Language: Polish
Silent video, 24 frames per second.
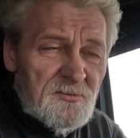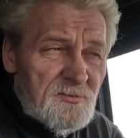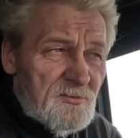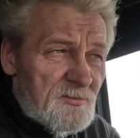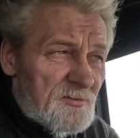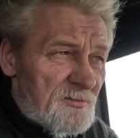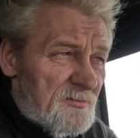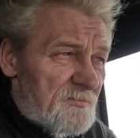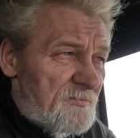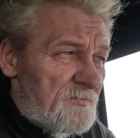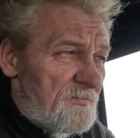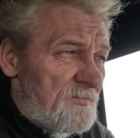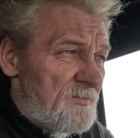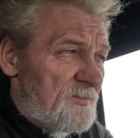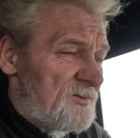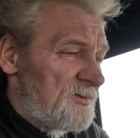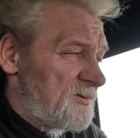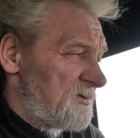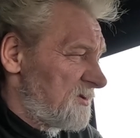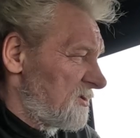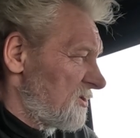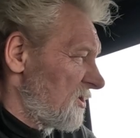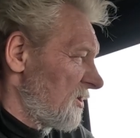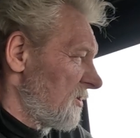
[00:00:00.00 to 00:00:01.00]
No,
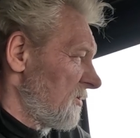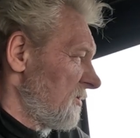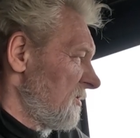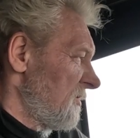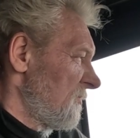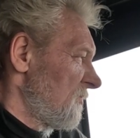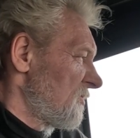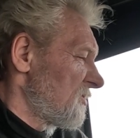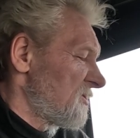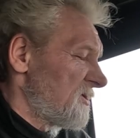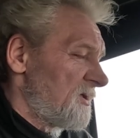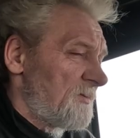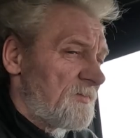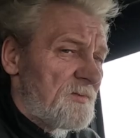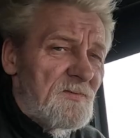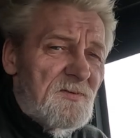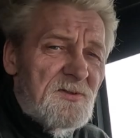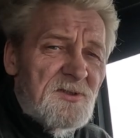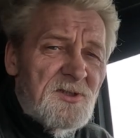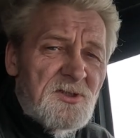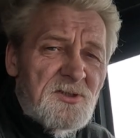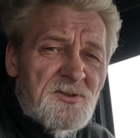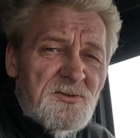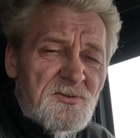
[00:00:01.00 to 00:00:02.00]
czego nie można
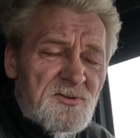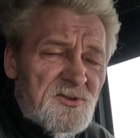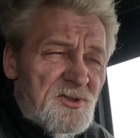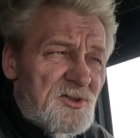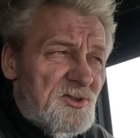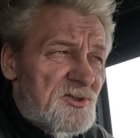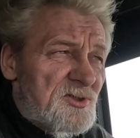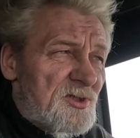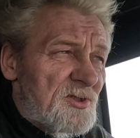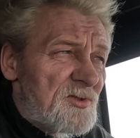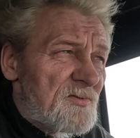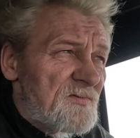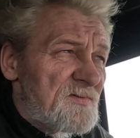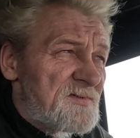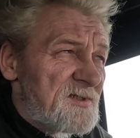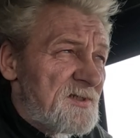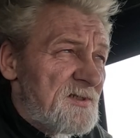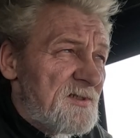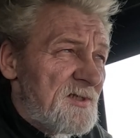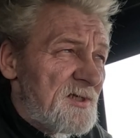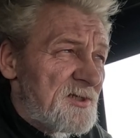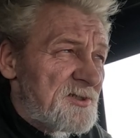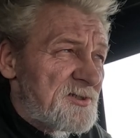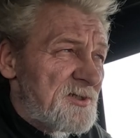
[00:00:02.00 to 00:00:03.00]
powiedzieć o
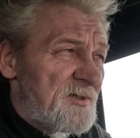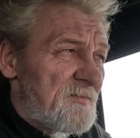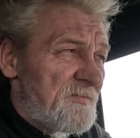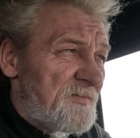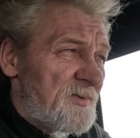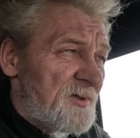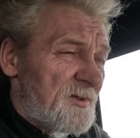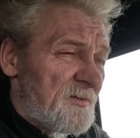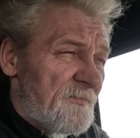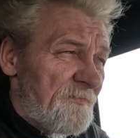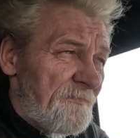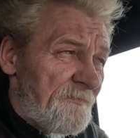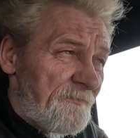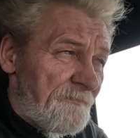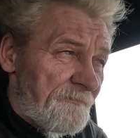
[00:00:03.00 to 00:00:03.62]
ciężarówce i naczepie.